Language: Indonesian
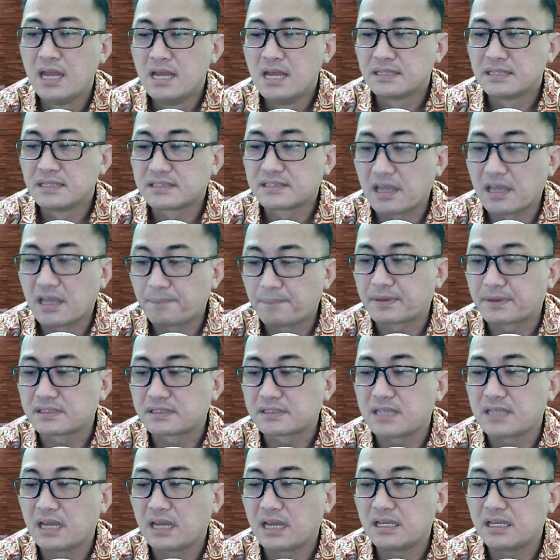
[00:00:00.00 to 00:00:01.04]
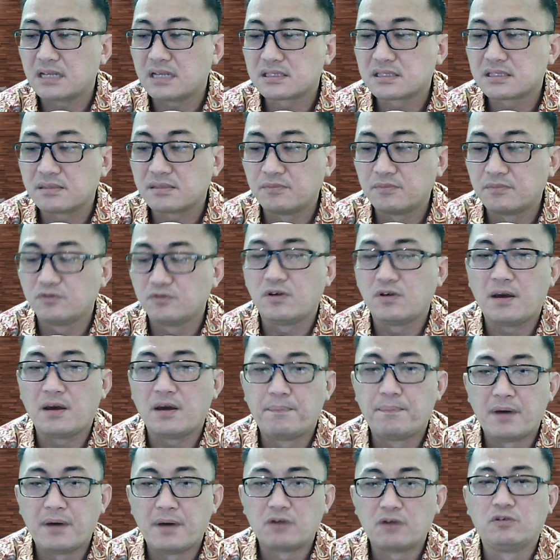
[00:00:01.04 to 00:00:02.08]
Saya percaya semua
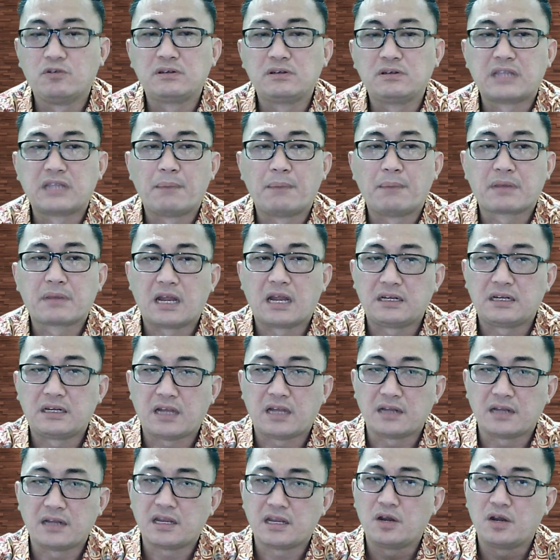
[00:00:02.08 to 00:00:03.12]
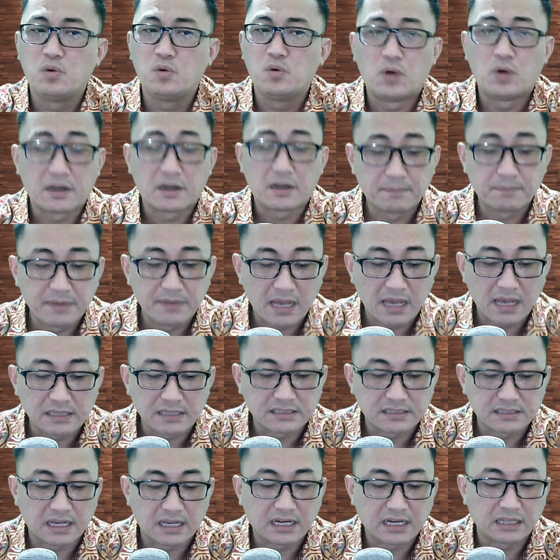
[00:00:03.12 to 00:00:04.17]
bangun dalam keadaan yang luar
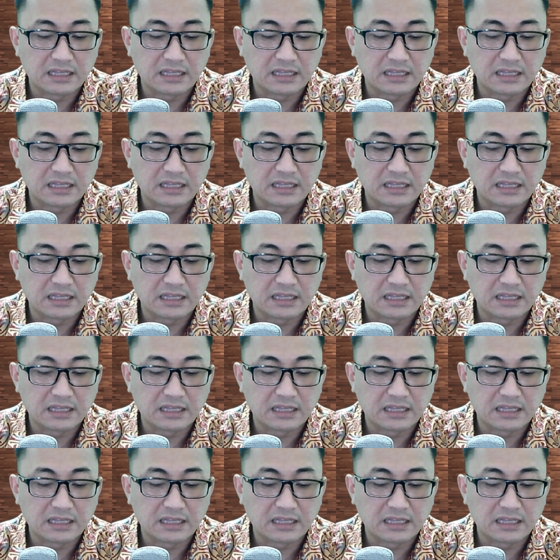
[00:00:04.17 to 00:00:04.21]
biasa.